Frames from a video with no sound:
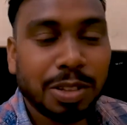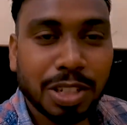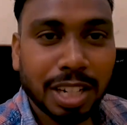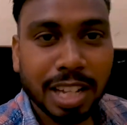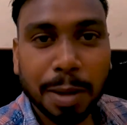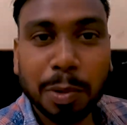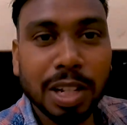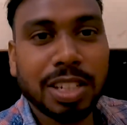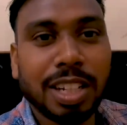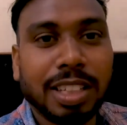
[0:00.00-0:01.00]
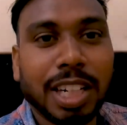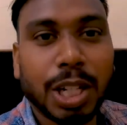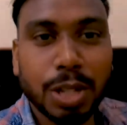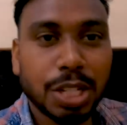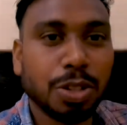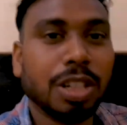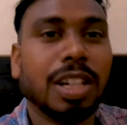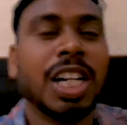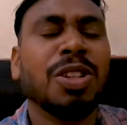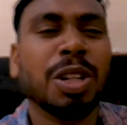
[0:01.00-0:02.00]
चलिए आपको लेकर चलते हैं गढ़लिया चौक
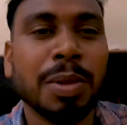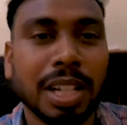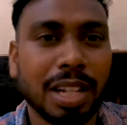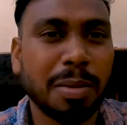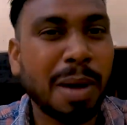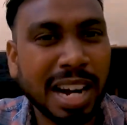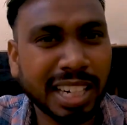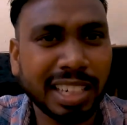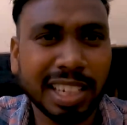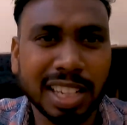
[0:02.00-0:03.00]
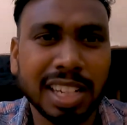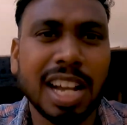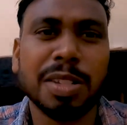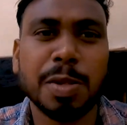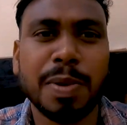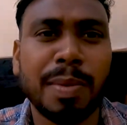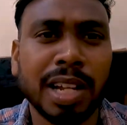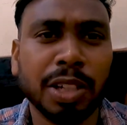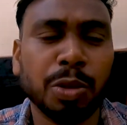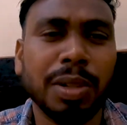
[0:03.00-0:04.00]
गढ़िया चौक में मार्केट देखेंगे आस पास
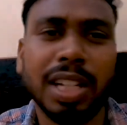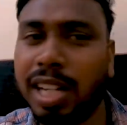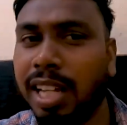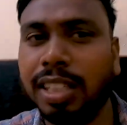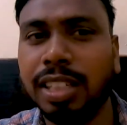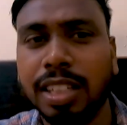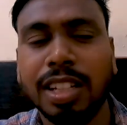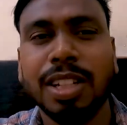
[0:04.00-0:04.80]
मार्केट में खाएंगे